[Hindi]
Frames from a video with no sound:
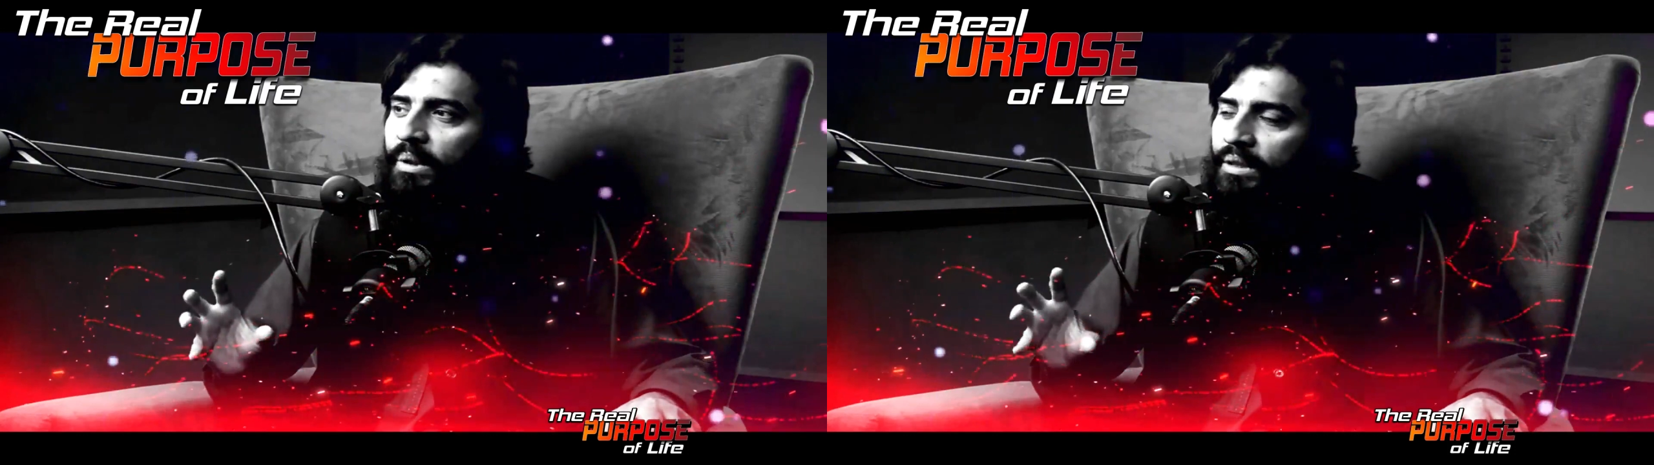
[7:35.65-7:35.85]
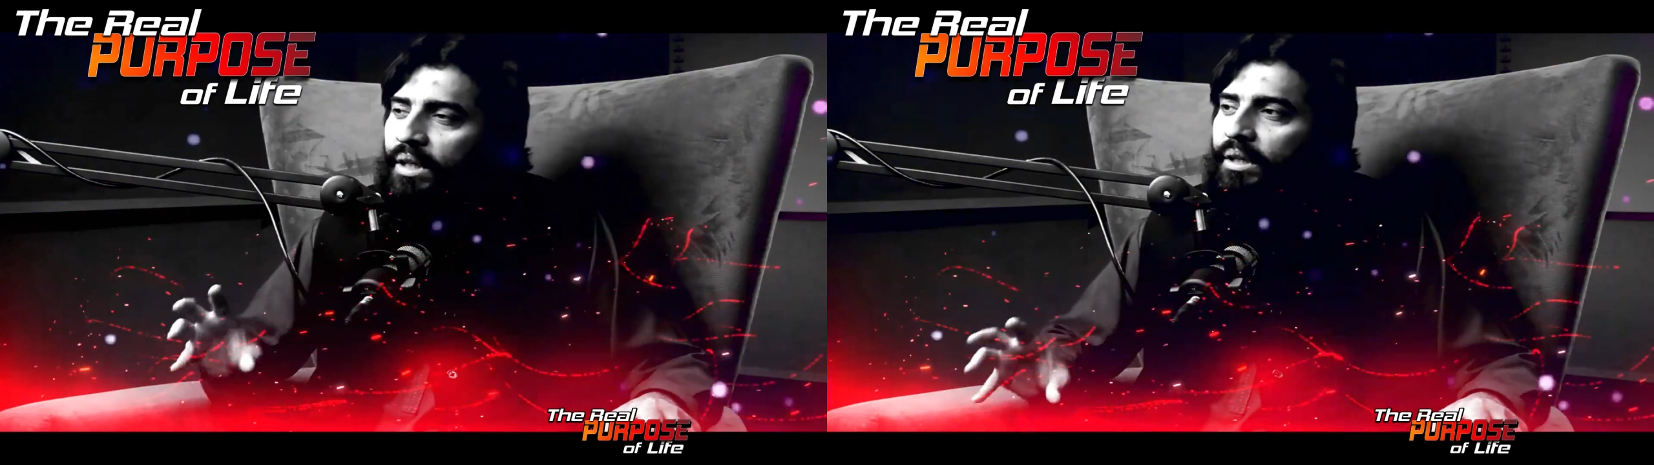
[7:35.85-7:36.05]

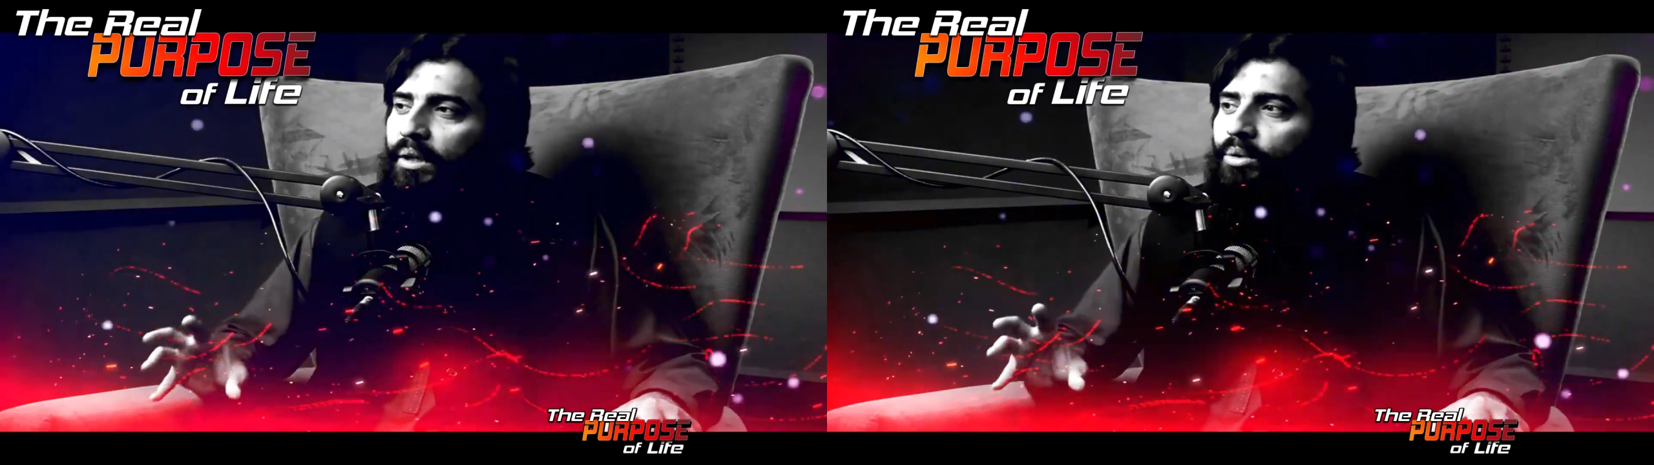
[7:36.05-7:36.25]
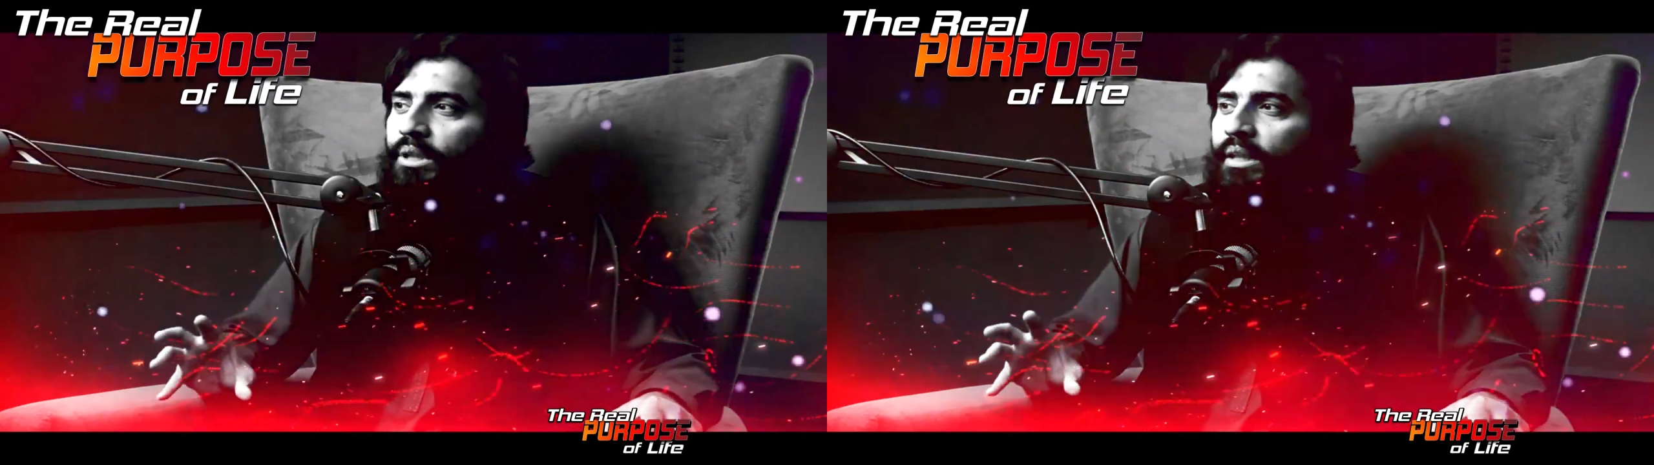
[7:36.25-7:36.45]
पत्थर
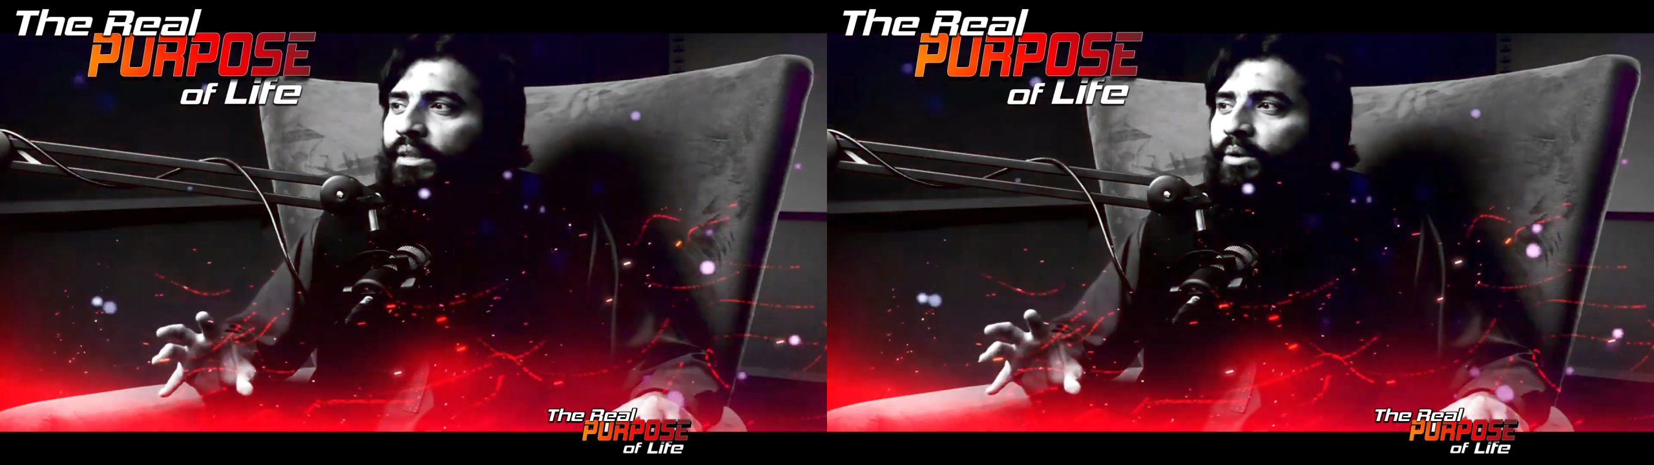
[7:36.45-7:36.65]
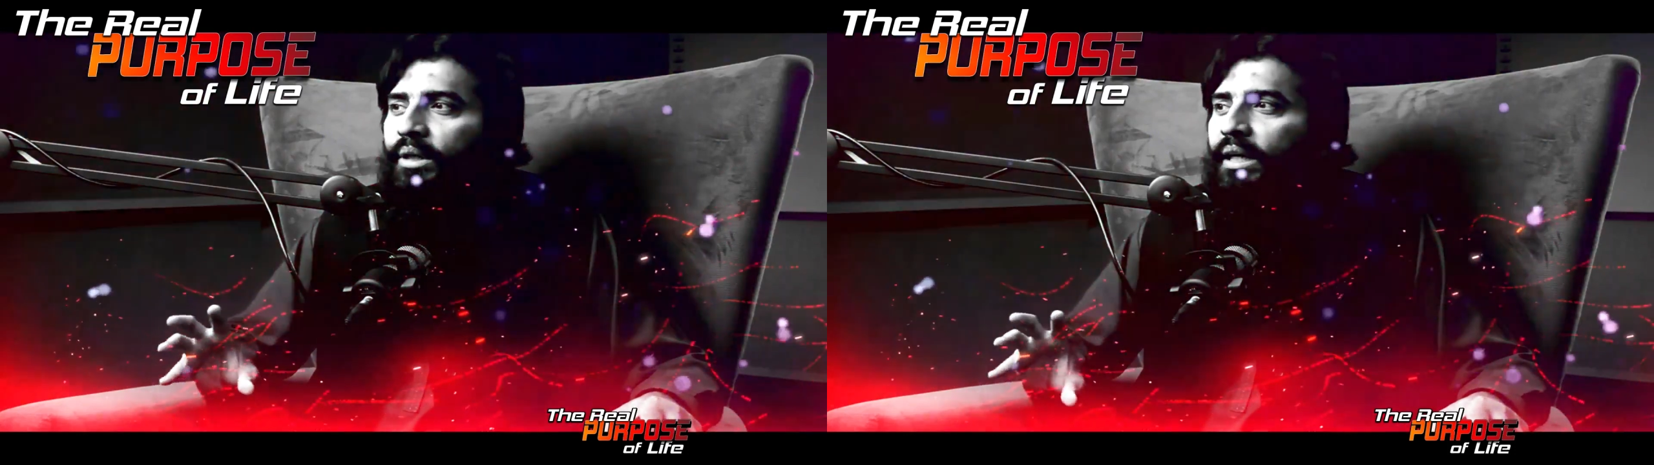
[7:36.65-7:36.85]
के हो
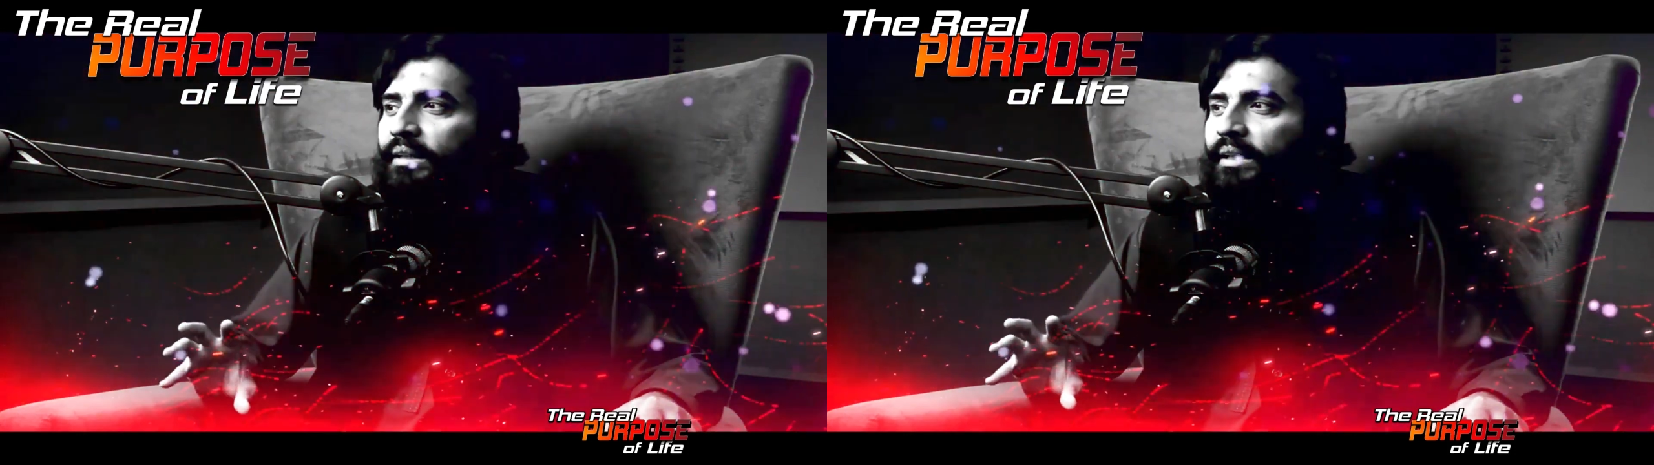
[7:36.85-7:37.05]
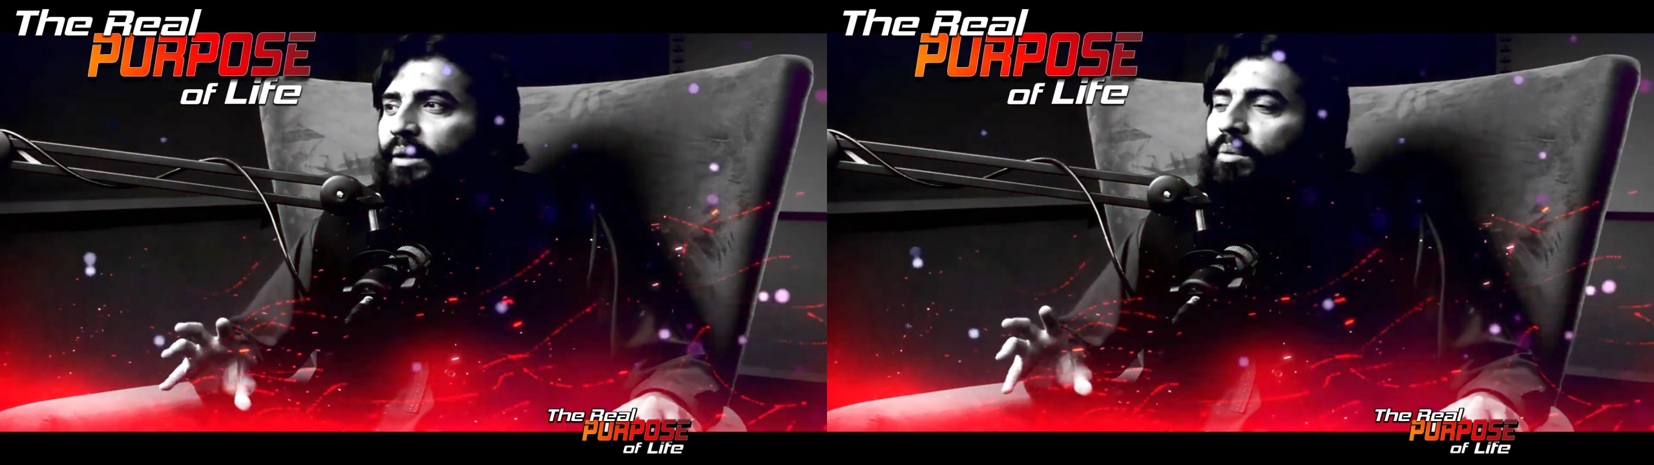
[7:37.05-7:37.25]
जाते हैं और
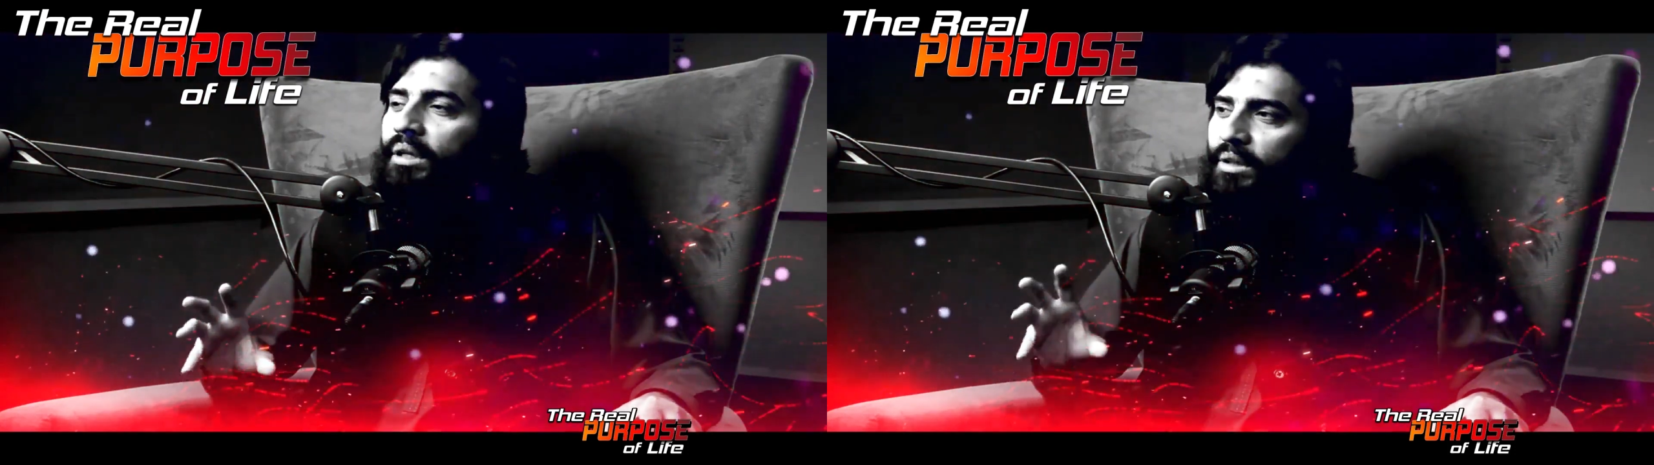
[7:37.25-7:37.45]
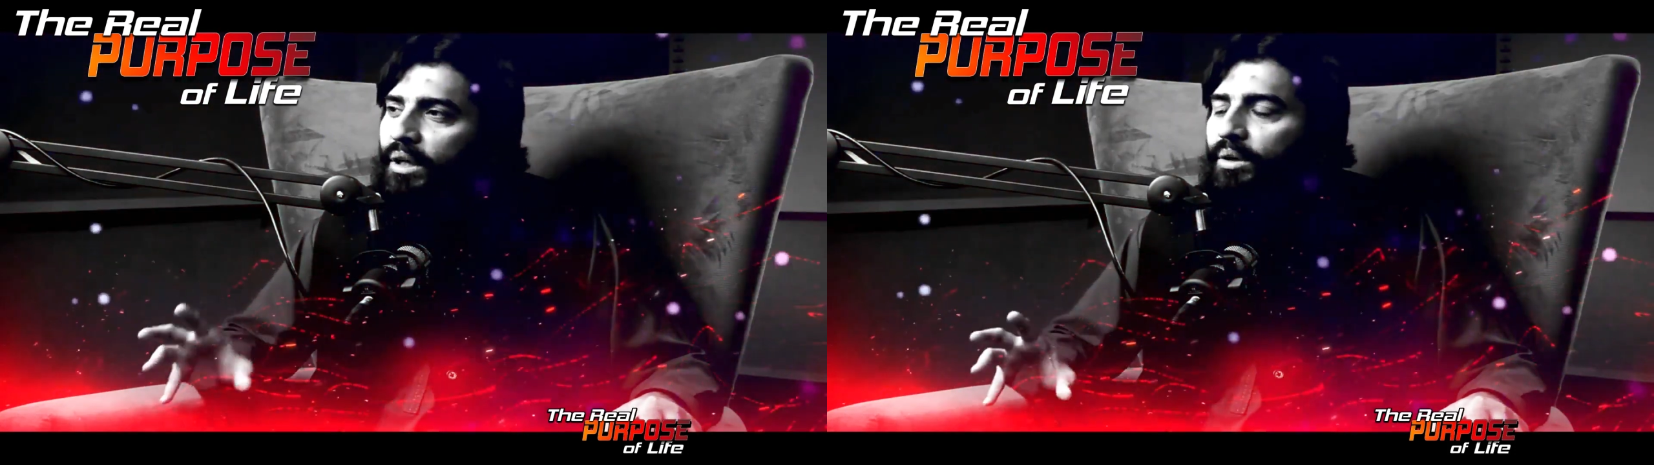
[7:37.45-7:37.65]
कहते हैं कि
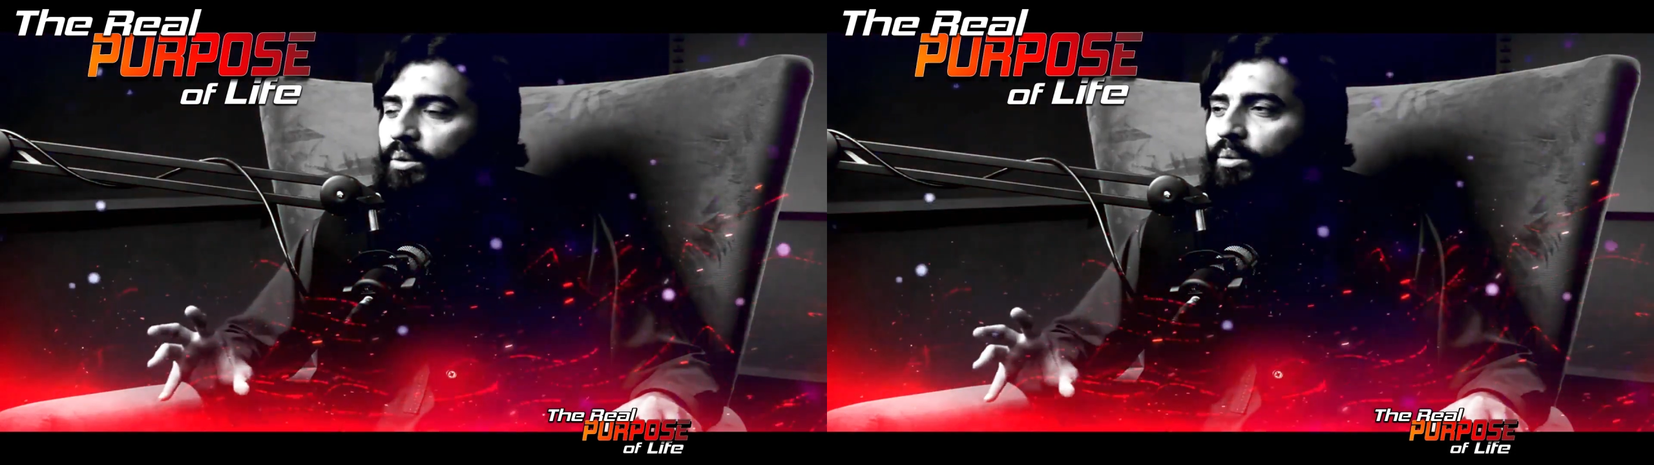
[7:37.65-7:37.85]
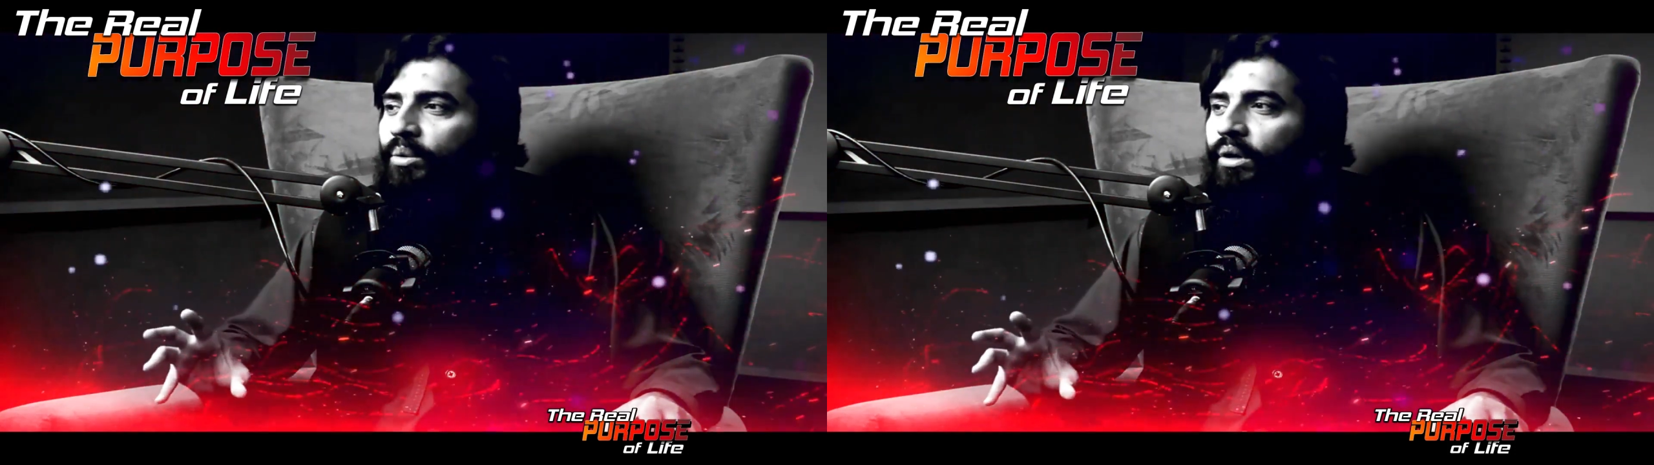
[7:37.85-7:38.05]
मैं
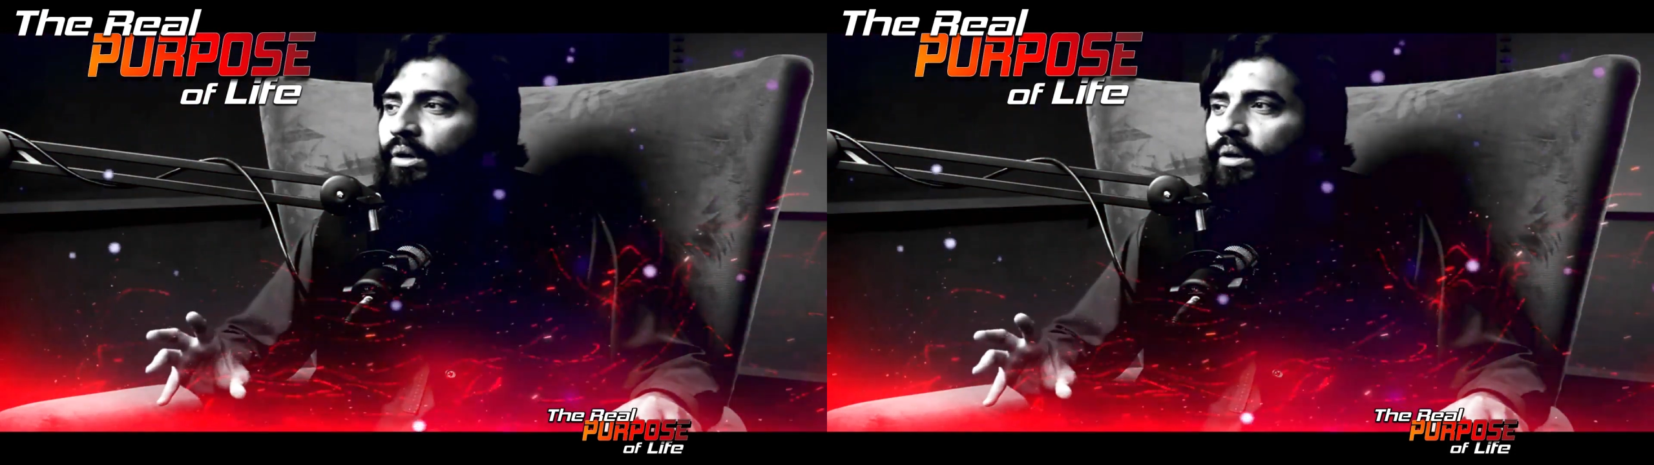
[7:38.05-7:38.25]
यही हूं